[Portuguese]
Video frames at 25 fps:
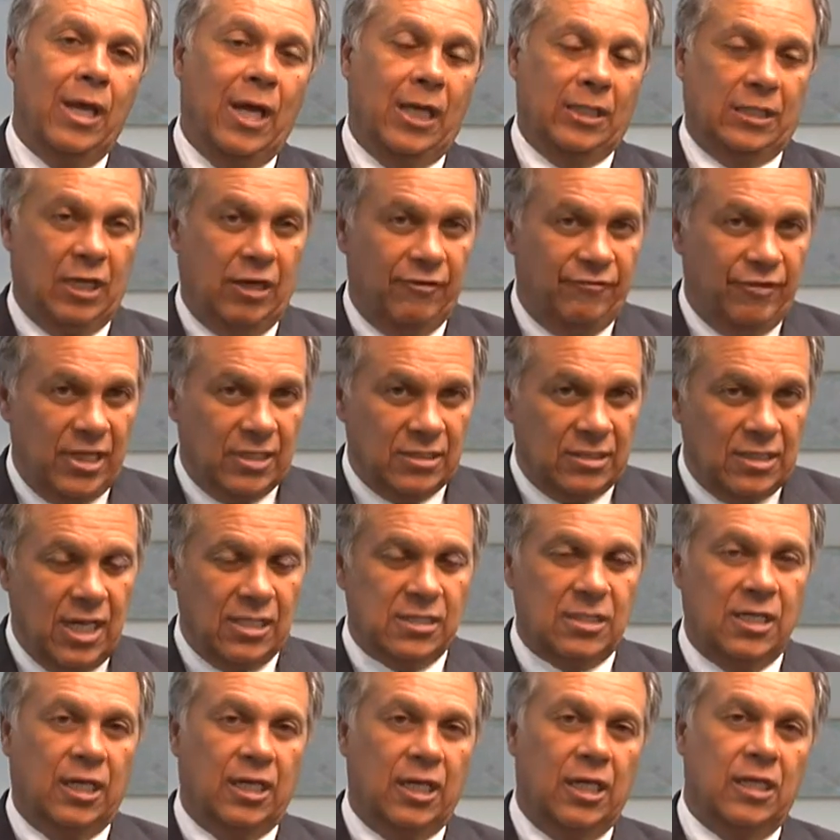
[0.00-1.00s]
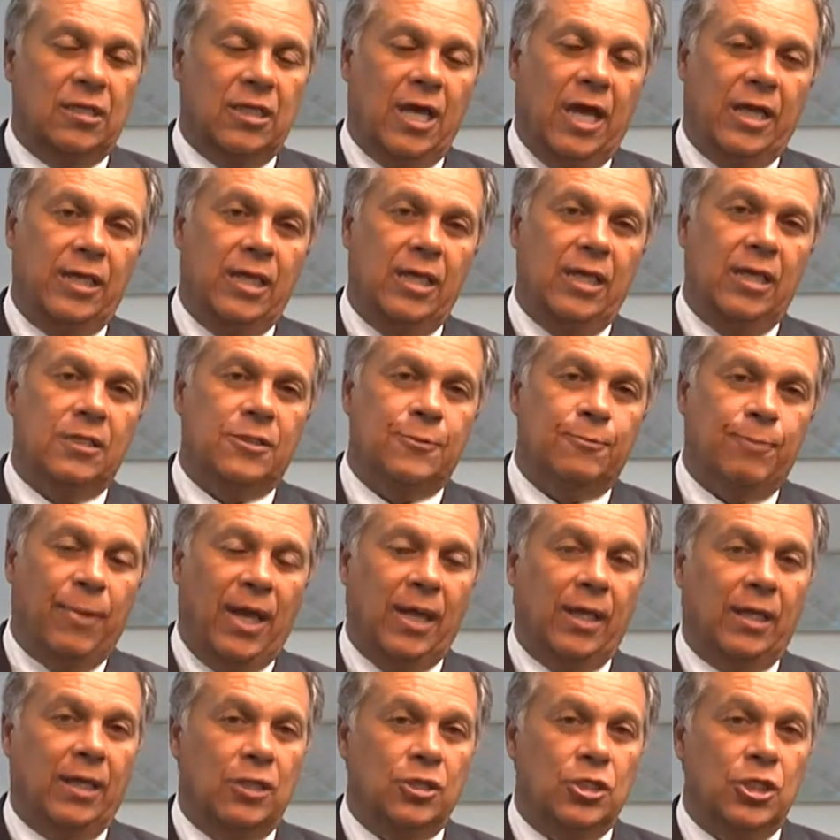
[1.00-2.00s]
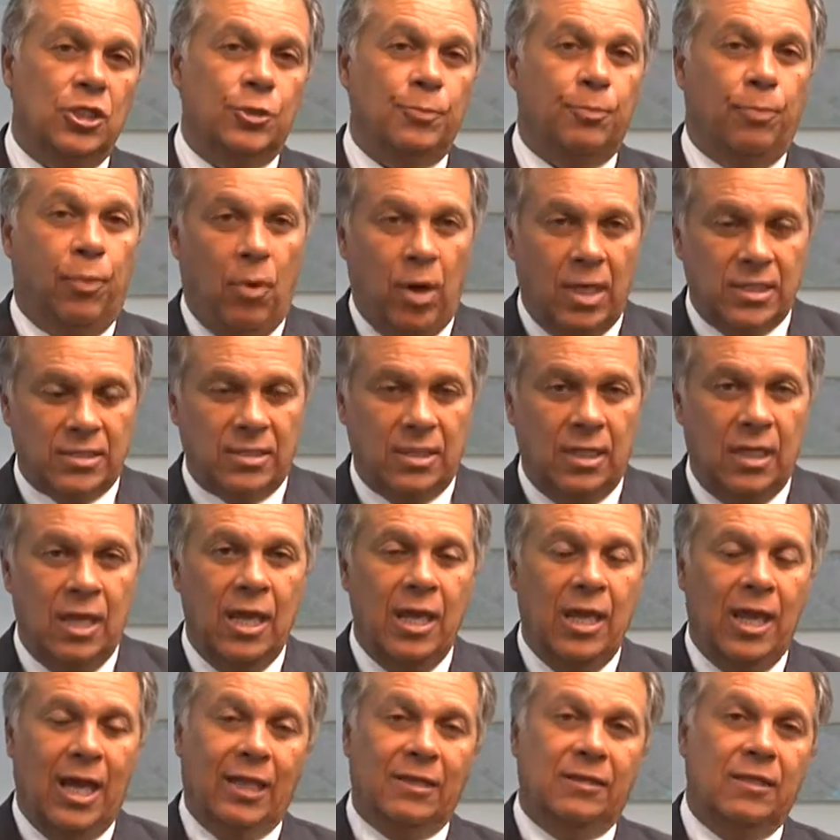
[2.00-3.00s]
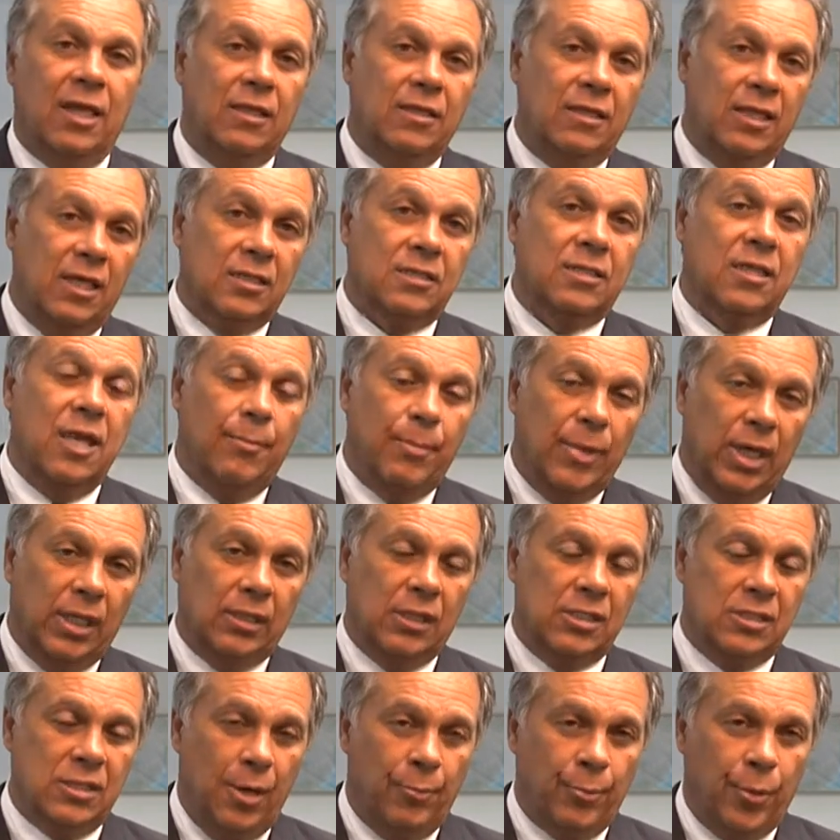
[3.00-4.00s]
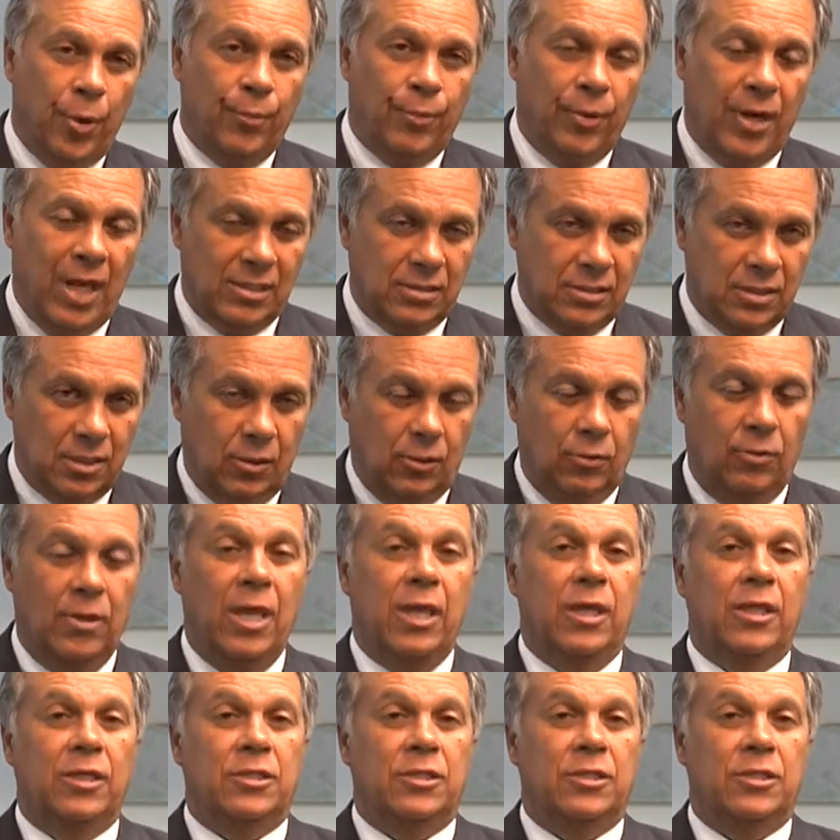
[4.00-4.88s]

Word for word: através das secretarias, para que a gente possa atender as demandas da população.